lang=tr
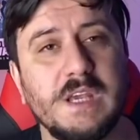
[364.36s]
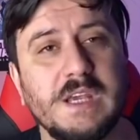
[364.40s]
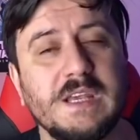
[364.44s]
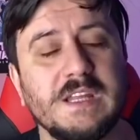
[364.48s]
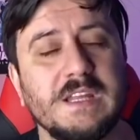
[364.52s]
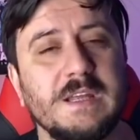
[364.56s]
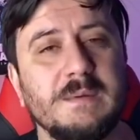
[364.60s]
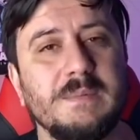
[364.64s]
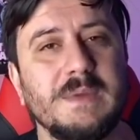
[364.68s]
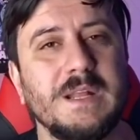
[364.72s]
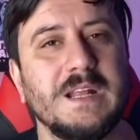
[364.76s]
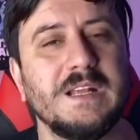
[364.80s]

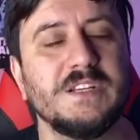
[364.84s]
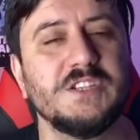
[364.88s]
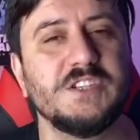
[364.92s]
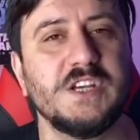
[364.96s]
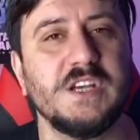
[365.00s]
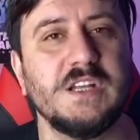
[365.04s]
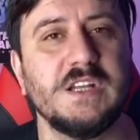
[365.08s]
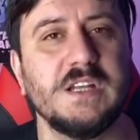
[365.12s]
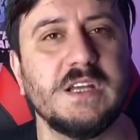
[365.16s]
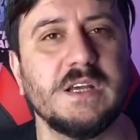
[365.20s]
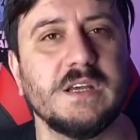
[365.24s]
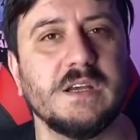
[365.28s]

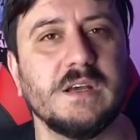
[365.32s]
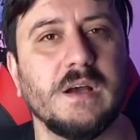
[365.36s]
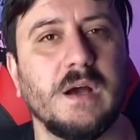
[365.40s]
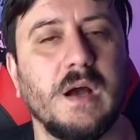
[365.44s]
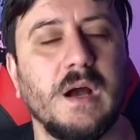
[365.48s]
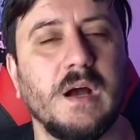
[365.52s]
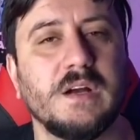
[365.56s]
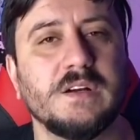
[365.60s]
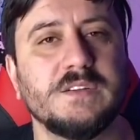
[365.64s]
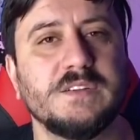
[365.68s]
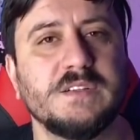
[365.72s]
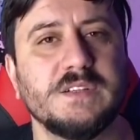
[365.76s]
gidebileceğini
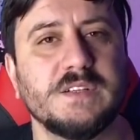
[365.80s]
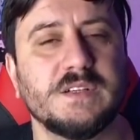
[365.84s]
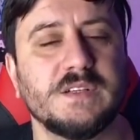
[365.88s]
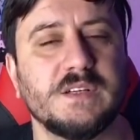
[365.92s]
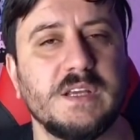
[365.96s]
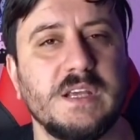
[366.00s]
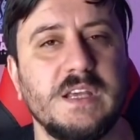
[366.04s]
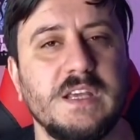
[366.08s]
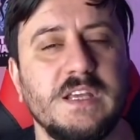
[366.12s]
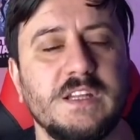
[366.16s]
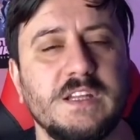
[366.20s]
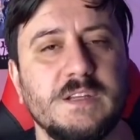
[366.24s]
artık
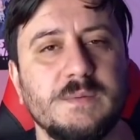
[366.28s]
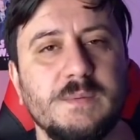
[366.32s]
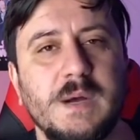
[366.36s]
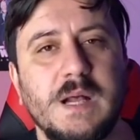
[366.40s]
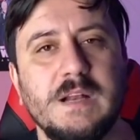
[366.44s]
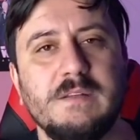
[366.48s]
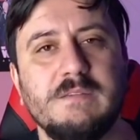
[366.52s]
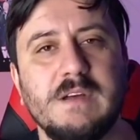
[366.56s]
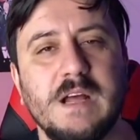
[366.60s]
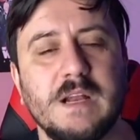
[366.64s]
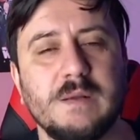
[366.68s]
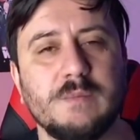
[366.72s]

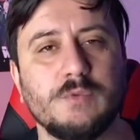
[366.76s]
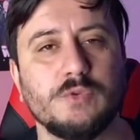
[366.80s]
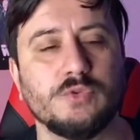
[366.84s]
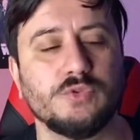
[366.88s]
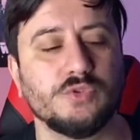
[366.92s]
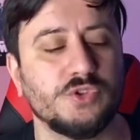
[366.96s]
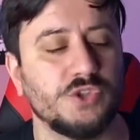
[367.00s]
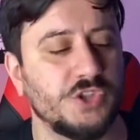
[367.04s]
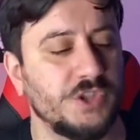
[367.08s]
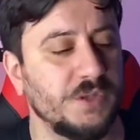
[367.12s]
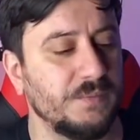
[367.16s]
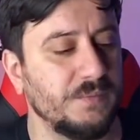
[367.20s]
ihtimal
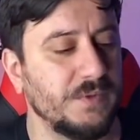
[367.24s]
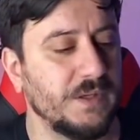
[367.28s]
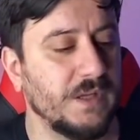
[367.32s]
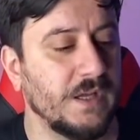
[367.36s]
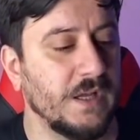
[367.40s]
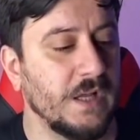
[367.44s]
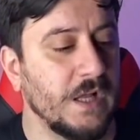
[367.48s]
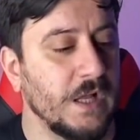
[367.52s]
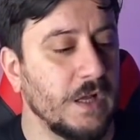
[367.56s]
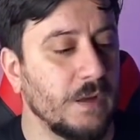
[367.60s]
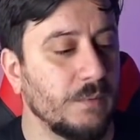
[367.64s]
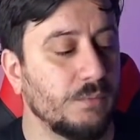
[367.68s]
vermiyorduk.
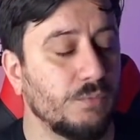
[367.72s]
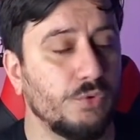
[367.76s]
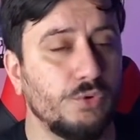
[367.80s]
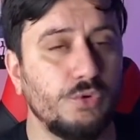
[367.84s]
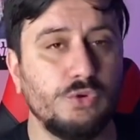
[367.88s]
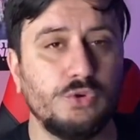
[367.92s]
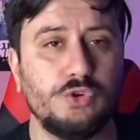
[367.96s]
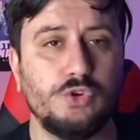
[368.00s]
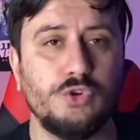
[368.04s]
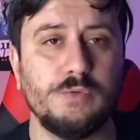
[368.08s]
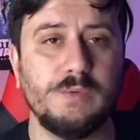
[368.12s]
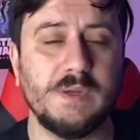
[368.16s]
Şimdi bu
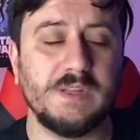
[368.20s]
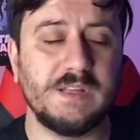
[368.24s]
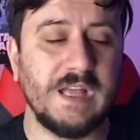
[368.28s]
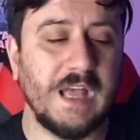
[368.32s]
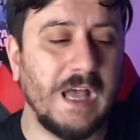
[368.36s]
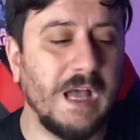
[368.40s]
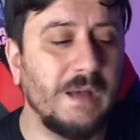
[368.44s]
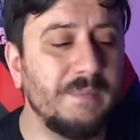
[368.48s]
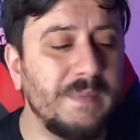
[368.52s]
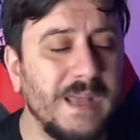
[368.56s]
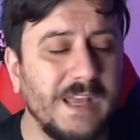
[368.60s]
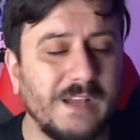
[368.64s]
hükümet
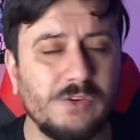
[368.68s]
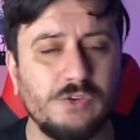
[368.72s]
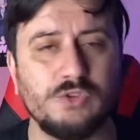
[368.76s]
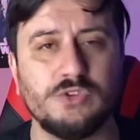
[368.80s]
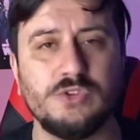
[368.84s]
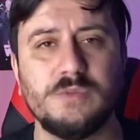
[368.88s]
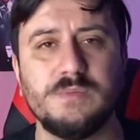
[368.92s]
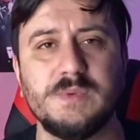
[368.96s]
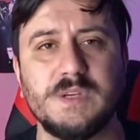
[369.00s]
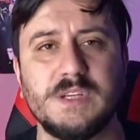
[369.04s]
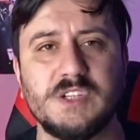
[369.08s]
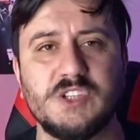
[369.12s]
hem
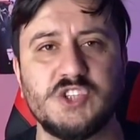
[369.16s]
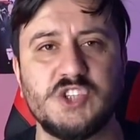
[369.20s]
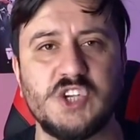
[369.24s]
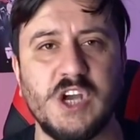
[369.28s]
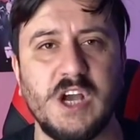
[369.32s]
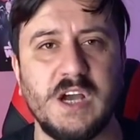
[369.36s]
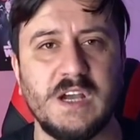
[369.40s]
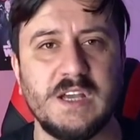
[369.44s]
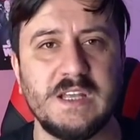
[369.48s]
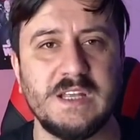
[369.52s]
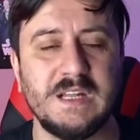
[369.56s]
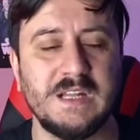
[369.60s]
ekonomik
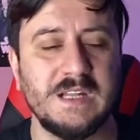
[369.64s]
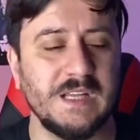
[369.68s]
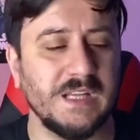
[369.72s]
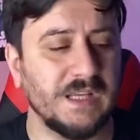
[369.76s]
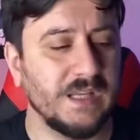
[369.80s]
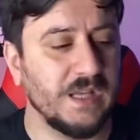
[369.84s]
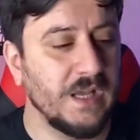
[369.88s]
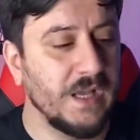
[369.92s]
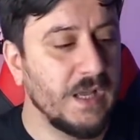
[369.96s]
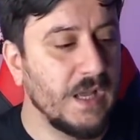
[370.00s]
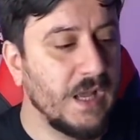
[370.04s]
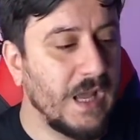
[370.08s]

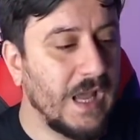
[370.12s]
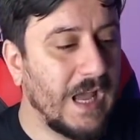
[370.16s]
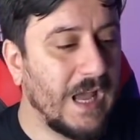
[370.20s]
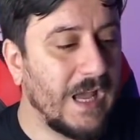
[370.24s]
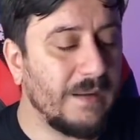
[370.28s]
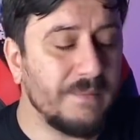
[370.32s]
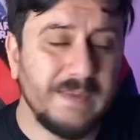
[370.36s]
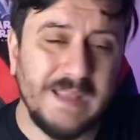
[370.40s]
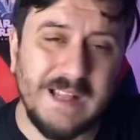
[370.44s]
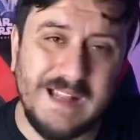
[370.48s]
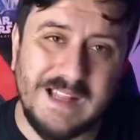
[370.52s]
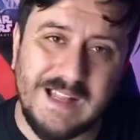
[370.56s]
cahillik
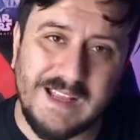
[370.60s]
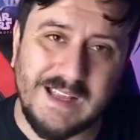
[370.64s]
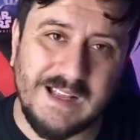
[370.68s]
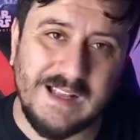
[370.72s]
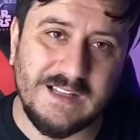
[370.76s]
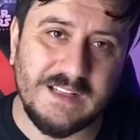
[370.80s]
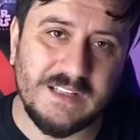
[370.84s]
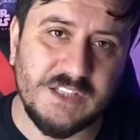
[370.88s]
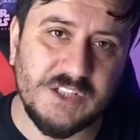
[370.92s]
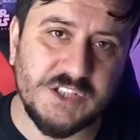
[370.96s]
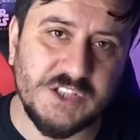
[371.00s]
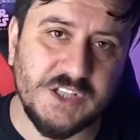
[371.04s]
hem
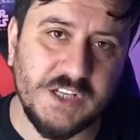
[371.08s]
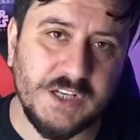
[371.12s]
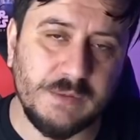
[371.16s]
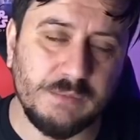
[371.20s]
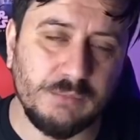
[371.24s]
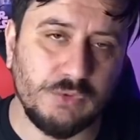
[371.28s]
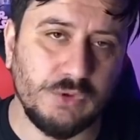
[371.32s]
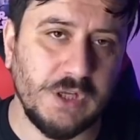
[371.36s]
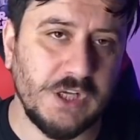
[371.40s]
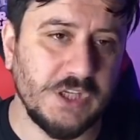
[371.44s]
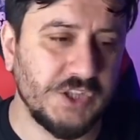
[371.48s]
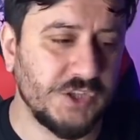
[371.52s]
illegal
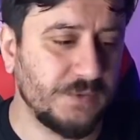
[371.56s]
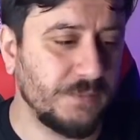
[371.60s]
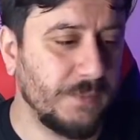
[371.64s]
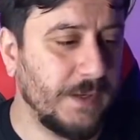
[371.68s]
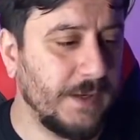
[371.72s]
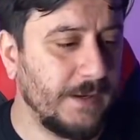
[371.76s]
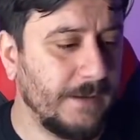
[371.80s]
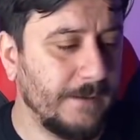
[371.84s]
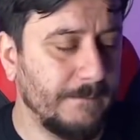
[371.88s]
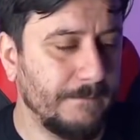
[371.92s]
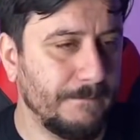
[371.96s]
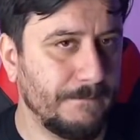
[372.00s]
işlere
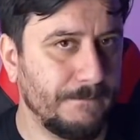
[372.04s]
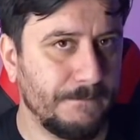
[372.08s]
bulaşma